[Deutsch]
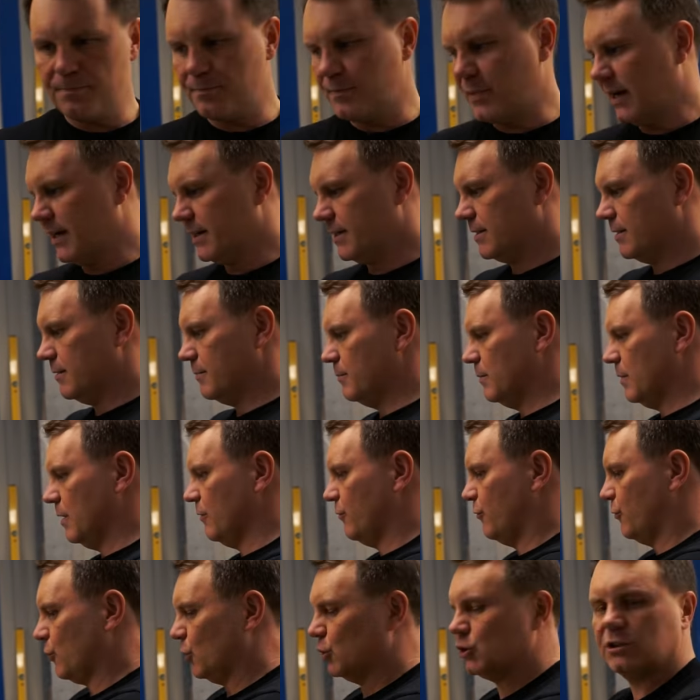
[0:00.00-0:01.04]
Bei dem
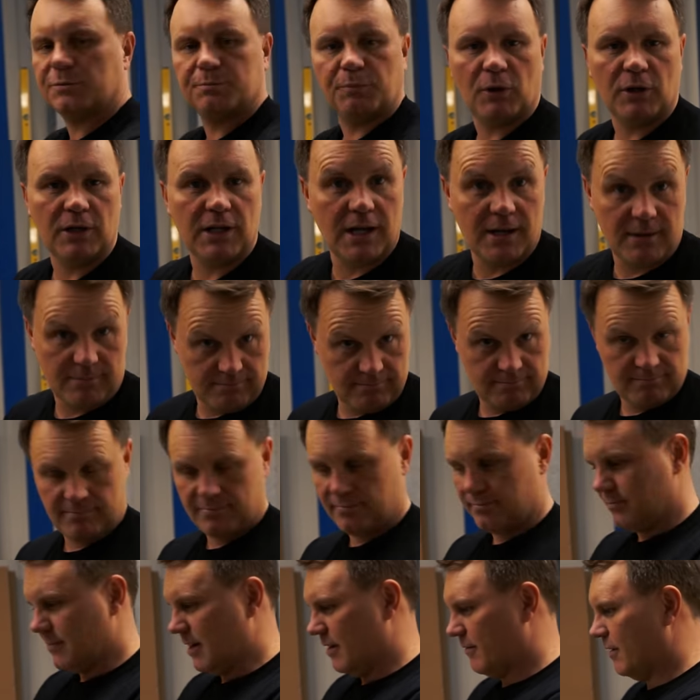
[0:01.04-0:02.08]
Frontspoiler
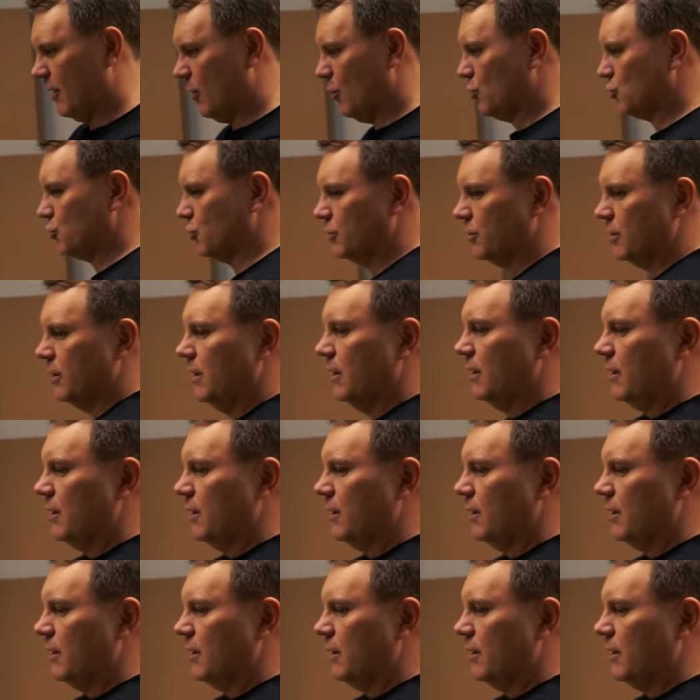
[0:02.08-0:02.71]
haben wir auch schon.